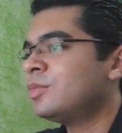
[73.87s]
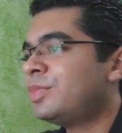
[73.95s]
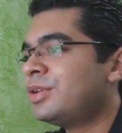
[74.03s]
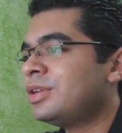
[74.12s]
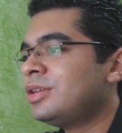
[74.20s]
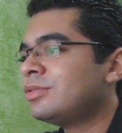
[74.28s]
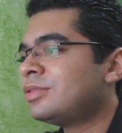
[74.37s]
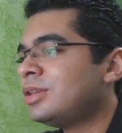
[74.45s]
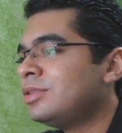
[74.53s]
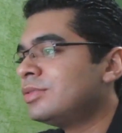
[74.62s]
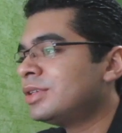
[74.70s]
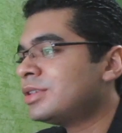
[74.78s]
Porém, eu
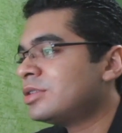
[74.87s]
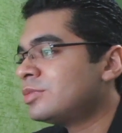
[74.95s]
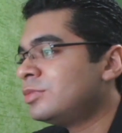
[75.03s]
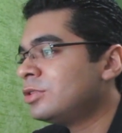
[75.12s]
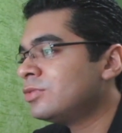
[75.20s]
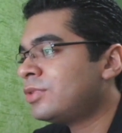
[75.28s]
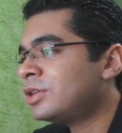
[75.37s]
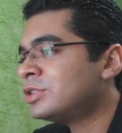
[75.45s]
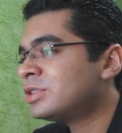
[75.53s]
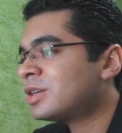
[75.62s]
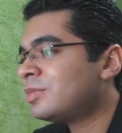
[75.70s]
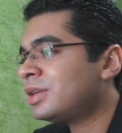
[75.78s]
tenho um desejo muito forte
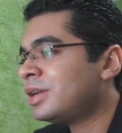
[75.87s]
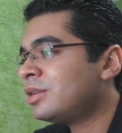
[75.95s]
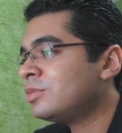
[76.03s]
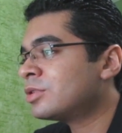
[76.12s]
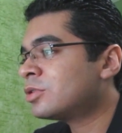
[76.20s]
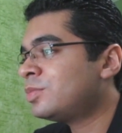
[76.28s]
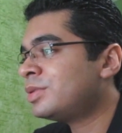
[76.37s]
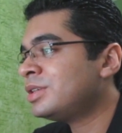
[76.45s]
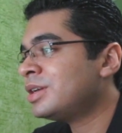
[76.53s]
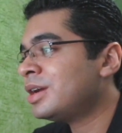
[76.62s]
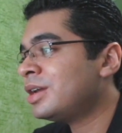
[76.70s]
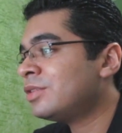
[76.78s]
de trabalhar em uma
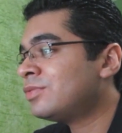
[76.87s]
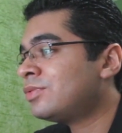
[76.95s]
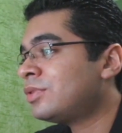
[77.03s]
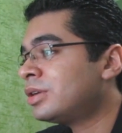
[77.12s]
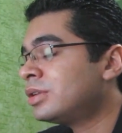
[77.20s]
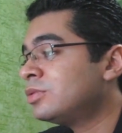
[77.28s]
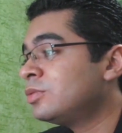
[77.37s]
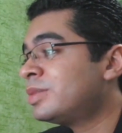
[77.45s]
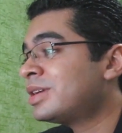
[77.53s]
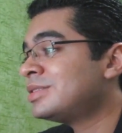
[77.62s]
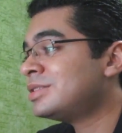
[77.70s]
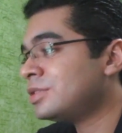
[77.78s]
companhia aérea fora do
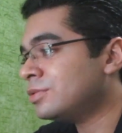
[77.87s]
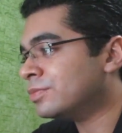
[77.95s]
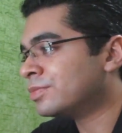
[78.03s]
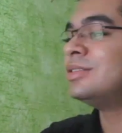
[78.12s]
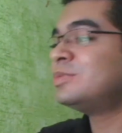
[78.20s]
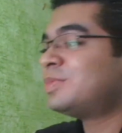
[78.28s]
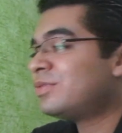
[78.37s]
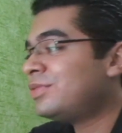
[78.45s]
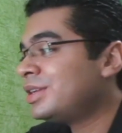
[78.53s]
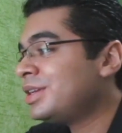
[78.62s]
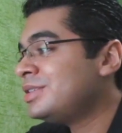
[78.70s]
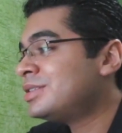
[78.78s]
Brasil, de
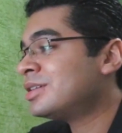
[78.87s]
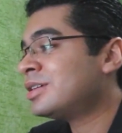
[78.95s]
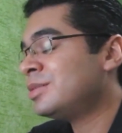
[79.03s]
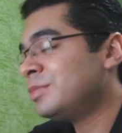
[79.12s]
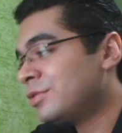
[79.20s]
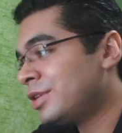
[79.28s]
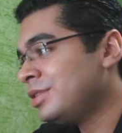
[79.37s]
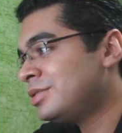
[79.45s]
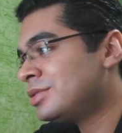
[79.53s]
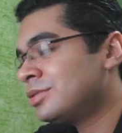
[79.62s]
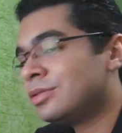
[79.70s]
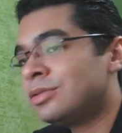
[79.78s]
preferência
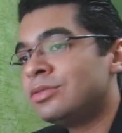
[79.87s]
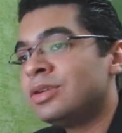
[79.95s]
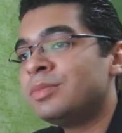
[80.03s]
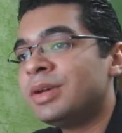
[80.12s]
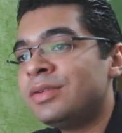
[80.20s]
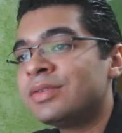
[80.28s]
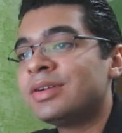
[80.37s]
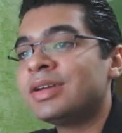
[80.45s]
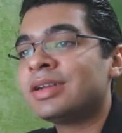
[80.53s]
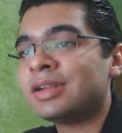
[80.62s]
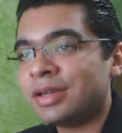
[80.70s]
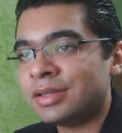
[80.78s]
Emirates ou American
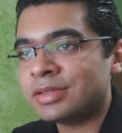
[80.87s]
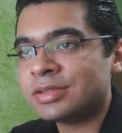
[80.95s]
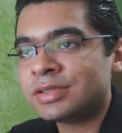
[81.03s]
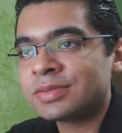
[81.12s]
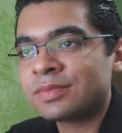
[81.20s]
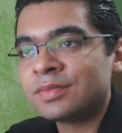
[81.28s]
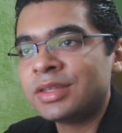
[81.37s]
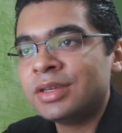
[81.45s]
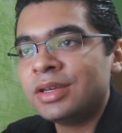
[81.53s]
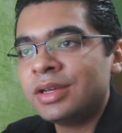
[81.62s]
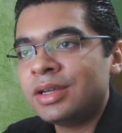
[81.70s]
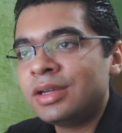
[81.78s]
Airlines.
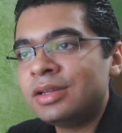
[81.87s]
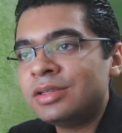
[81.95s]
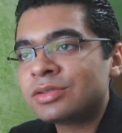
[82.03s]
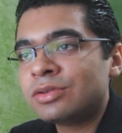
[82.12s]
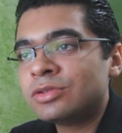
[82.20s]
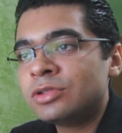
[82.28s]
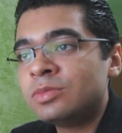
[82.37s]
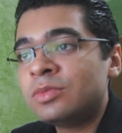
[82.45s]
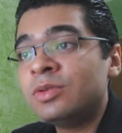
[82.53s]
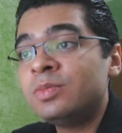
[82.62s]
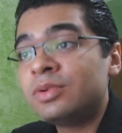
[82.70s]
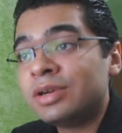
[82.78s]
Eles costumam
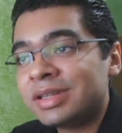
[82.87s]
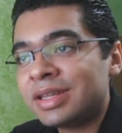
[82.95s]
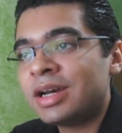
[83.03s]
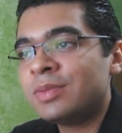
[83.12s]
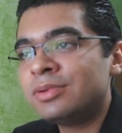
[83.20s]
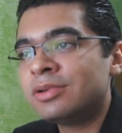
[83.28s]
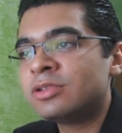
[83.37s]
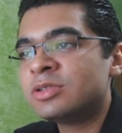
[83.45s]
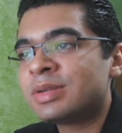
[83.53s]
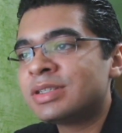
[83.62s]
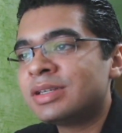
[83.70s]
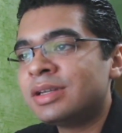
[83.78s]
importar pilotos
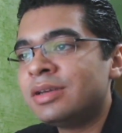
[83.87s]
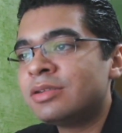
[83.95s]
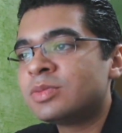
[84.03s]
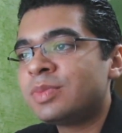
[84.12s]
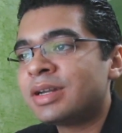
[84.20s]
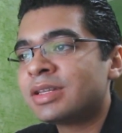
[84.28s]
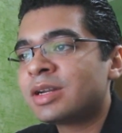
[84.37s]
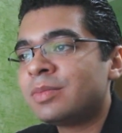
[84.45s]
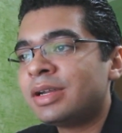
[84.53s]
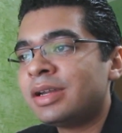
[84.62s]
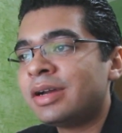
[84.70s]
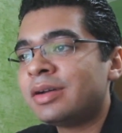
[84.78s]
brasileiros para
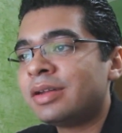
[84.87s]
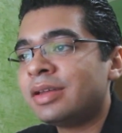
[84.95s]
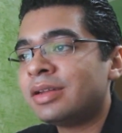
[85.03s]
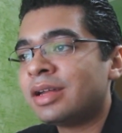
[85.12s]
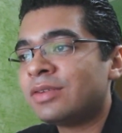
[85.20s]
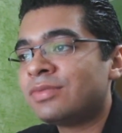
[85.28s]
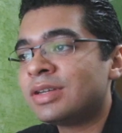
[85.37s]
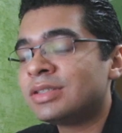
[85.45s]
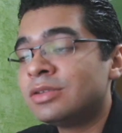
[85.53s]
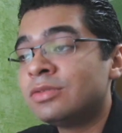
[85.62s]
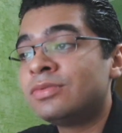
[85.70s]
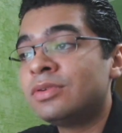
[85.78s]
trabalharem lá
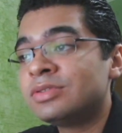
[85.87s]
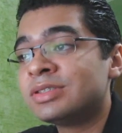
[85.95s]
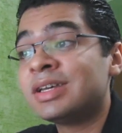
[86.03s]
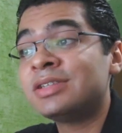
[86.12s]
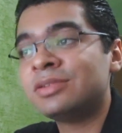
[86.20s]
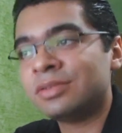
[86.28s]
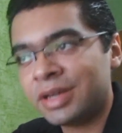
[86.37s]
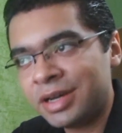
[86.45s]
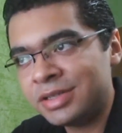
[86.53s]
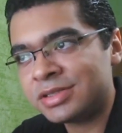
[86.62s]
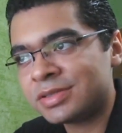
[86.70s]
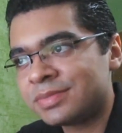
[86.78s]
fazendo voos
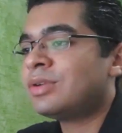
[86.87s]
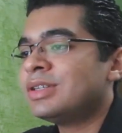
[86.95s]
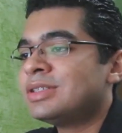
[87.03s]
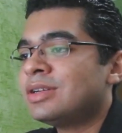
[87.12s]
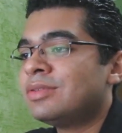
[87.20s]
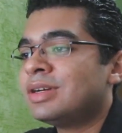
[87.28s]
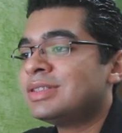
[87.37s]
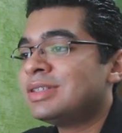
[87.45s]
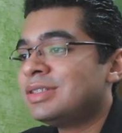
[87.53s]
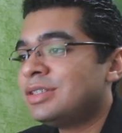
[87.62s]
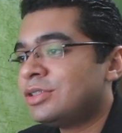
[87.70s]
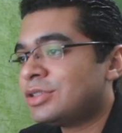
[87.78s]
nacionais? Quais são as
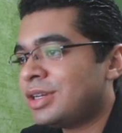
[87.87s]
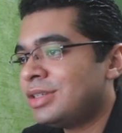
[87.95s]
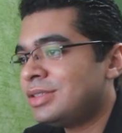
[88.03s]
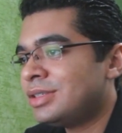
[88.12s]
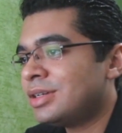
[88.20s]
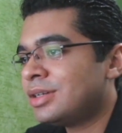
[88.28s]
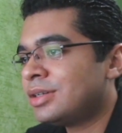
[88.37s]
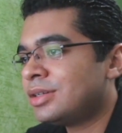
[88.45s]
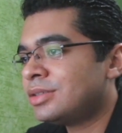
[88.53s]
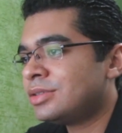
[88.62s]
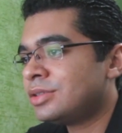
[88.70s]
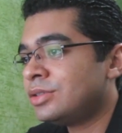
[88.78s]

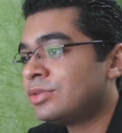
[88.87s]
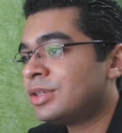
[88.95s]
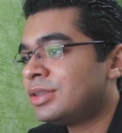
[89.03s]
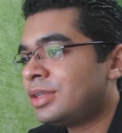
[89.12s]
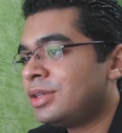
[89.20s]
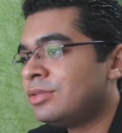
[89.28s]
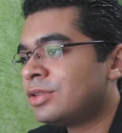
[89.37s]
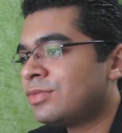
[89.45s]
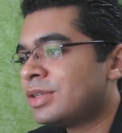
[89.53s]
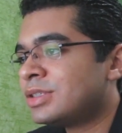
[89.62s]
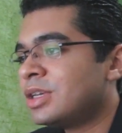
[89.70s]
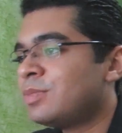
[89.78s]
exigências e o que tenho que
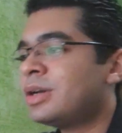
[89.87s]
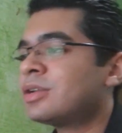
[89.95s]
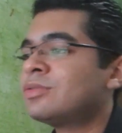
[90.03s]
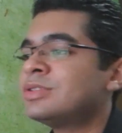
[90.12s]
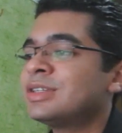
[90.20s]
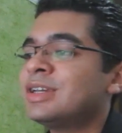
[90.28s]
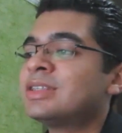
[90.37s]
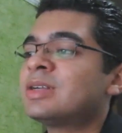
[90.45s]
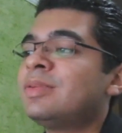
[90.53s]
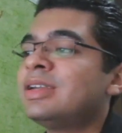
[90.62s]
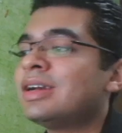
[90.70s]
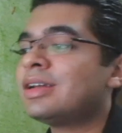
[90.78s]
fazer para conseguir
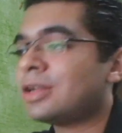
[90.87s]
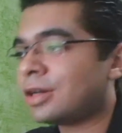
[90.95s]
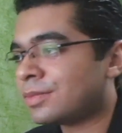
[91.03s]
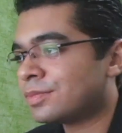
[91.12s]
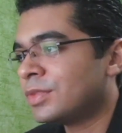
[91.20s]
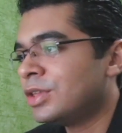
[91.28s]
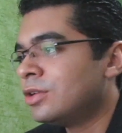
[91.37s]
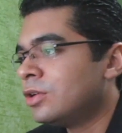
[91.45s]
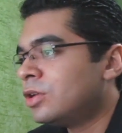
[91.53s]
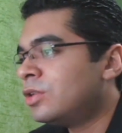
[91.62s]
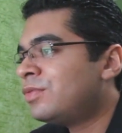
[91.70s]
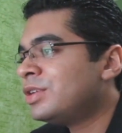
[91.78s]
trabalhar lá?
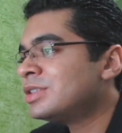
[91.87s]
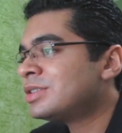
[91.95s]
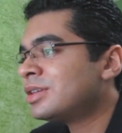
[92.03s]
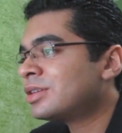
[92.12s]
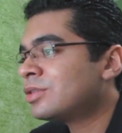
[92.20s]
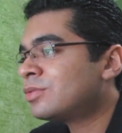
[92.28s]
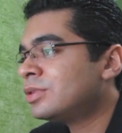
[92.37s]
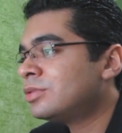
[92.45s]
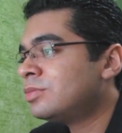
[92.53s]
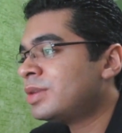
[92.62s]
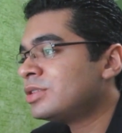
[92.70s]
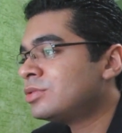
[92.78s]
Ouvi dizer que
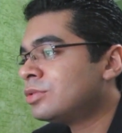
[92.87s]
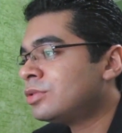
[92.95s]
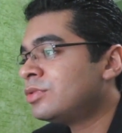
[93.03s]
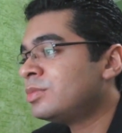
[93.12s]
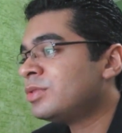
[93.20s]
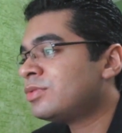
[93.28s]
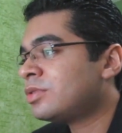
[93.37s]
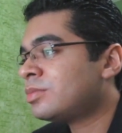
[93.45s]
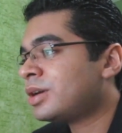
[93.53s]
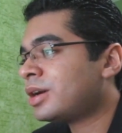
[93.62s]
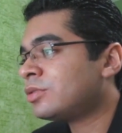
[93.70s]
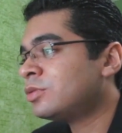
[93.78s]
quanto mais novo eu me
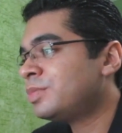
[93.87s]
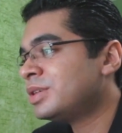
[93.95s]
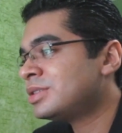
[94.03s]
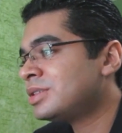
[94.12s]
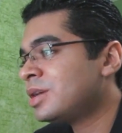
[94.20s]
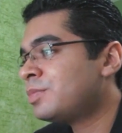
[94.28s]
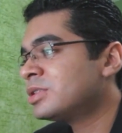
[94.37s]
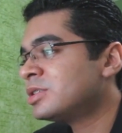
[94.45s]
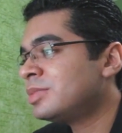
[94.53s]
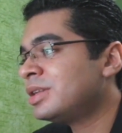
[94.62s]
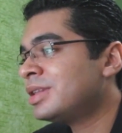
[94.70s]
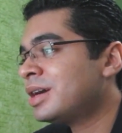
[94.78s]
formar no PC, a
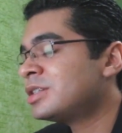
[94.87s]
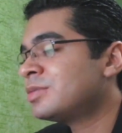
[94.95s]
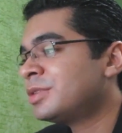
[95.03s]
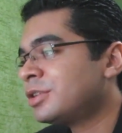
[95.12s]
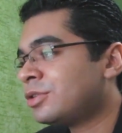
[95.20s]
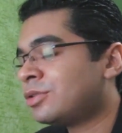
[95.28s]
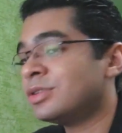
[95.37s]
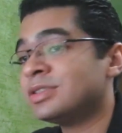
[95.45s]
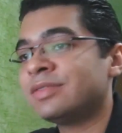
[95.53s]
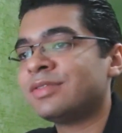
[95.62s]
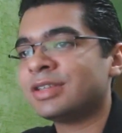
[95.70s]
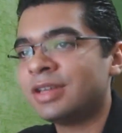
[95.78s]
possibilidade é maior.
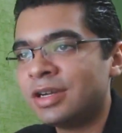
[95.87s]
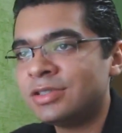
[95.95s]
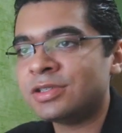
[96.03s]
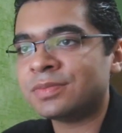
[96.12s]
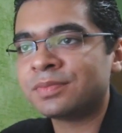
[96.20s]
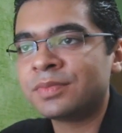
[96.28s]
Isso é verdade?